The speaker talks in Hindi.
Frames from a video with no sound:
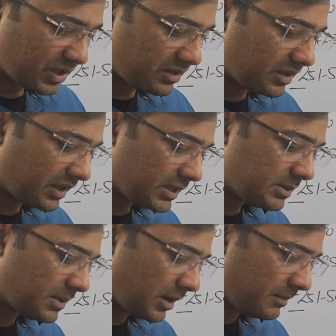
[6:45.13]
कि
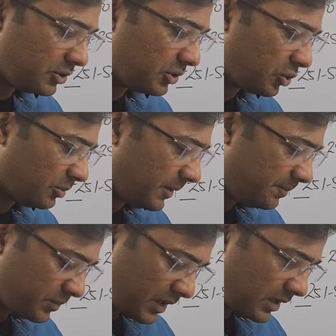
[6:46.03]
रिटर्न्स में हमें दोनों में
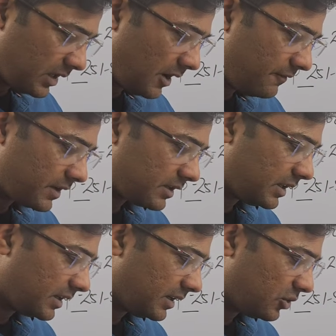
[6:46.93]
क्या फ़र्क
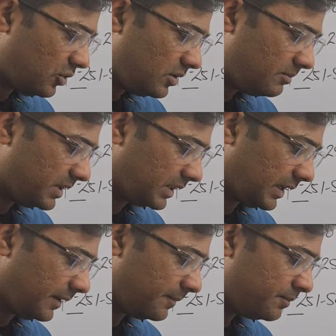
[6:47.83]
देखने को मिलता
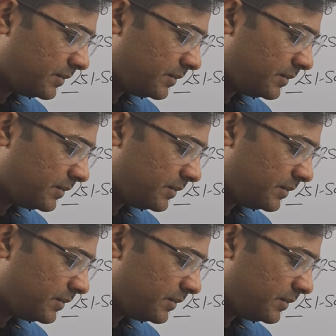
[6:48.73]
है